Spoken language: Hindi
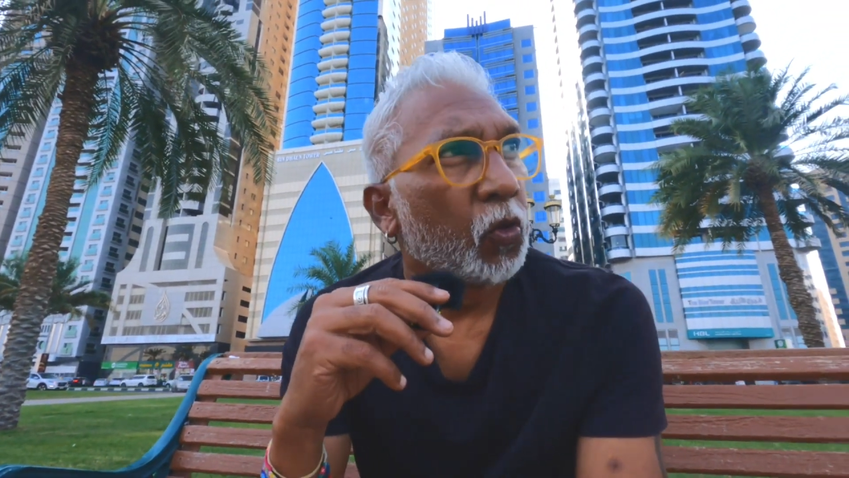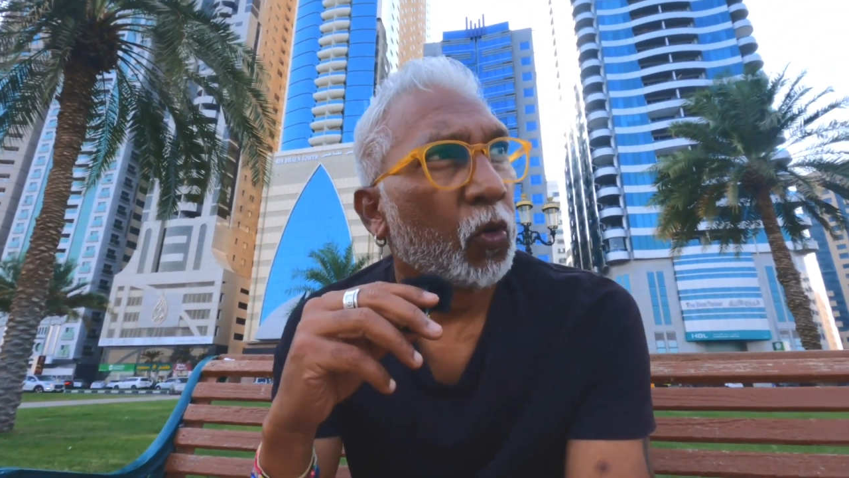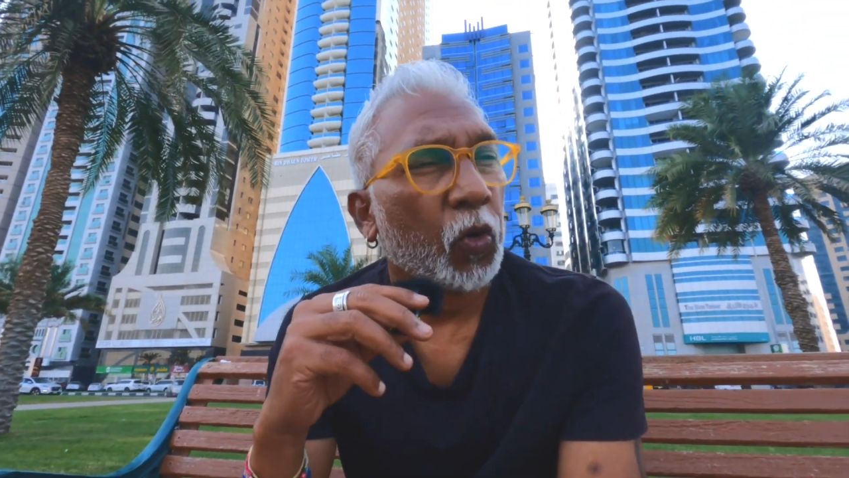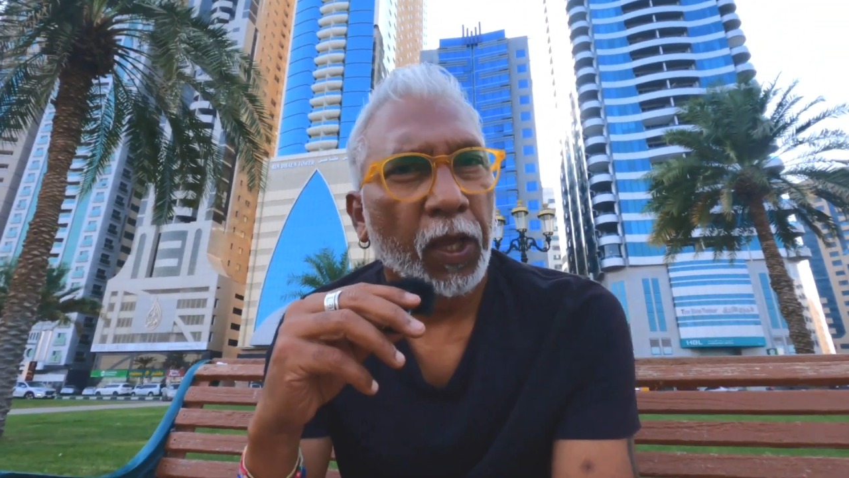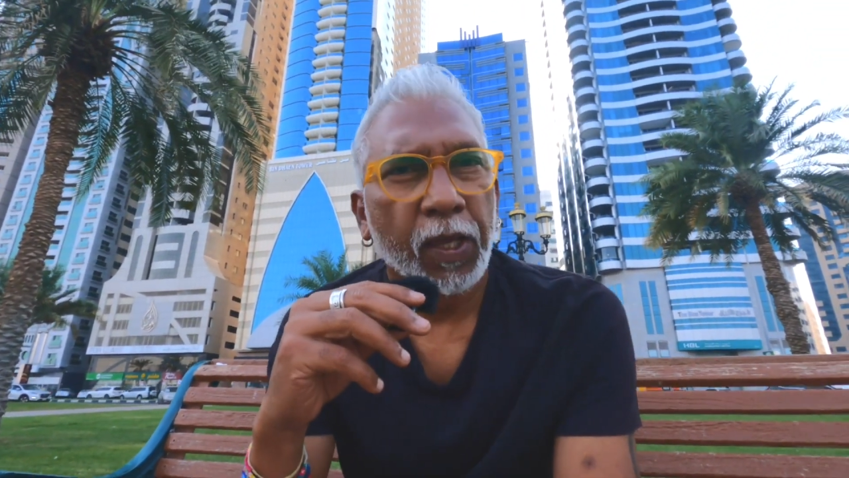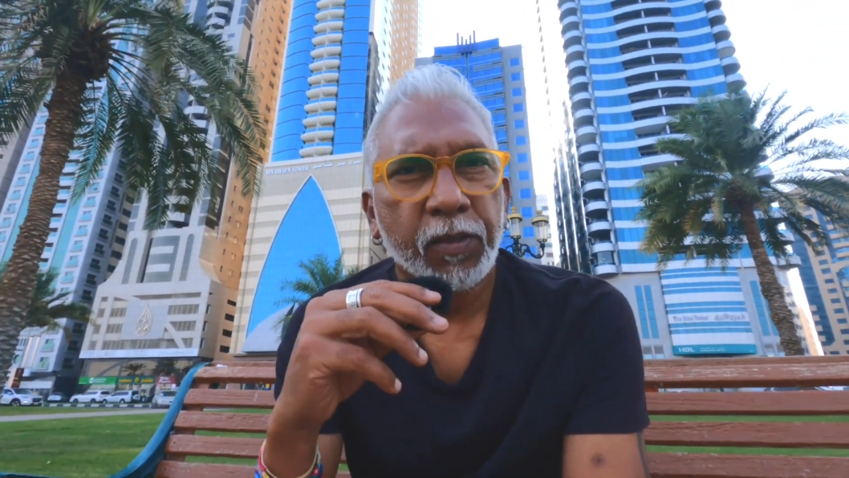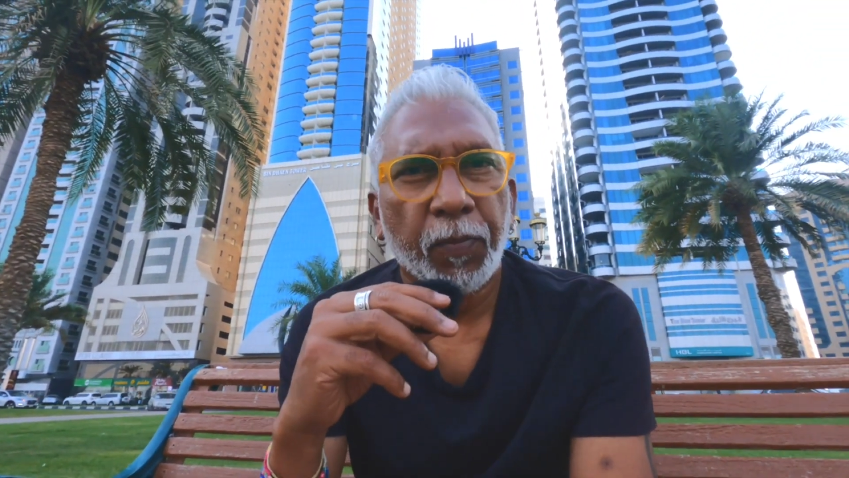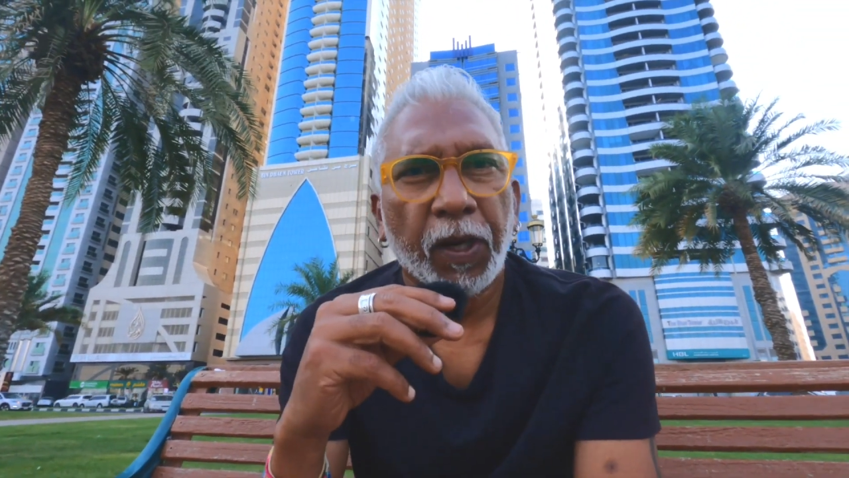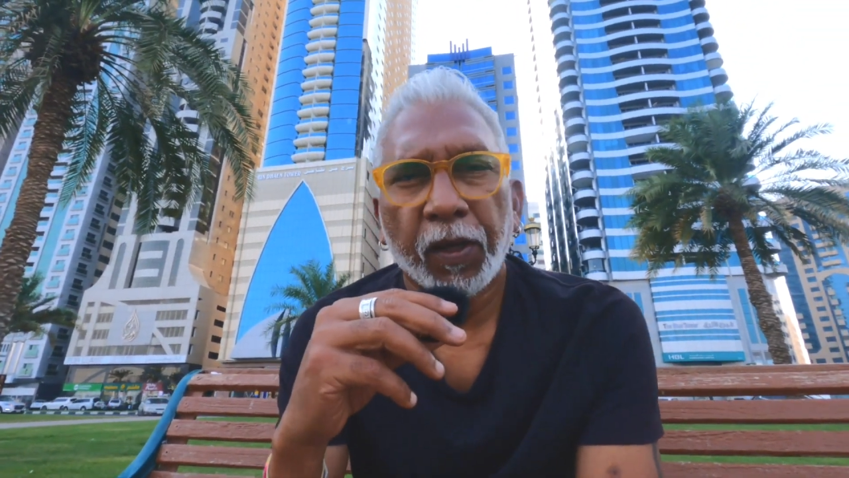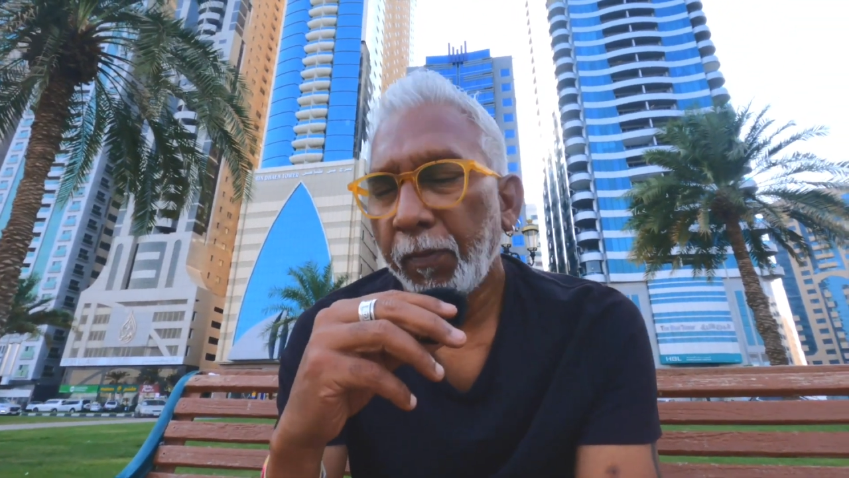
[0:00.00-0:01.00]
तो ऐसे
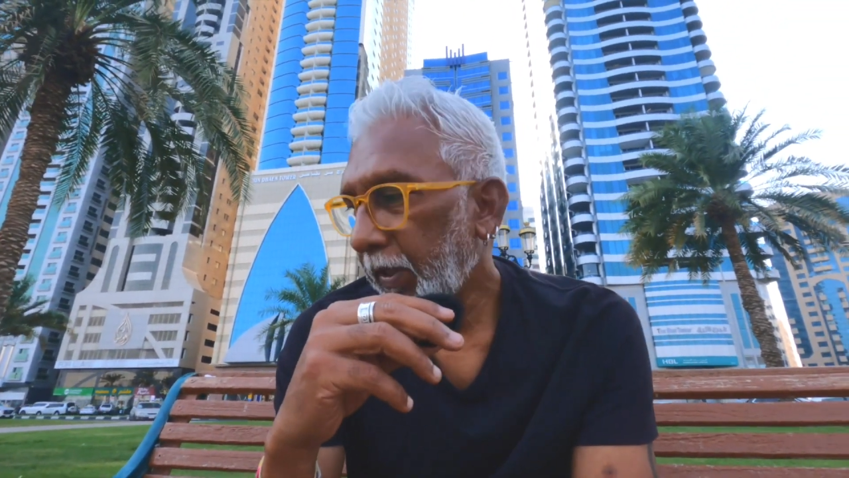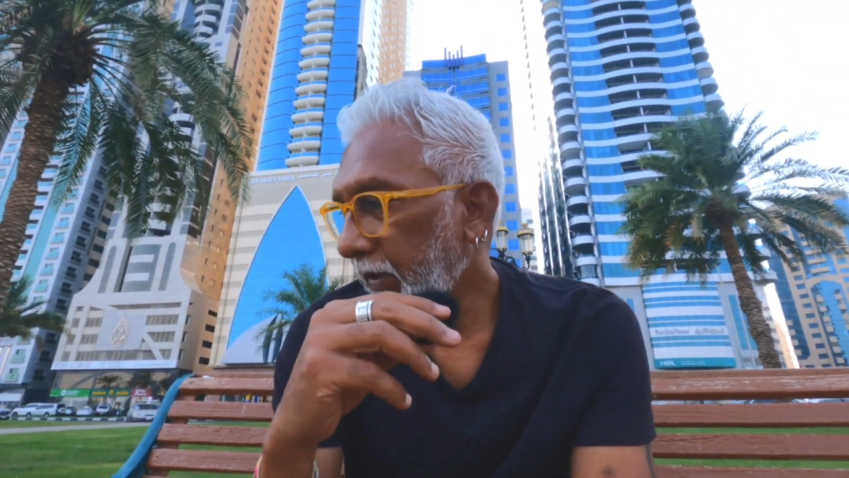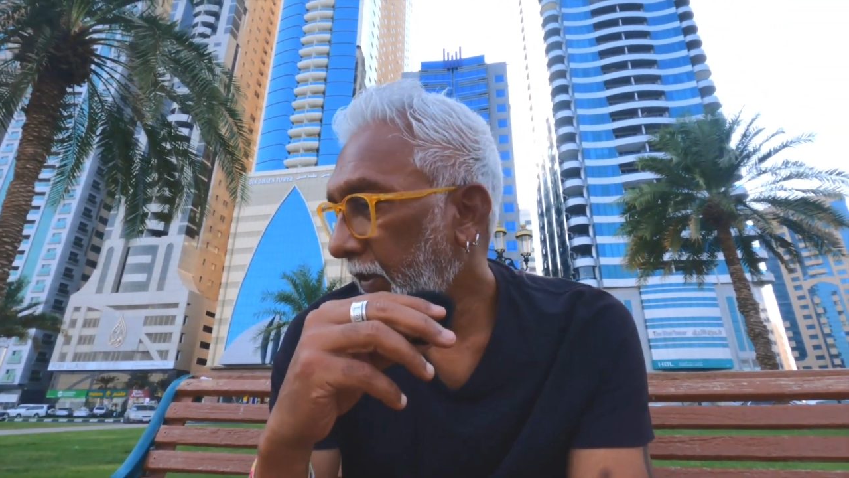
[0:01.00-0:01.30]
पकड़ के बात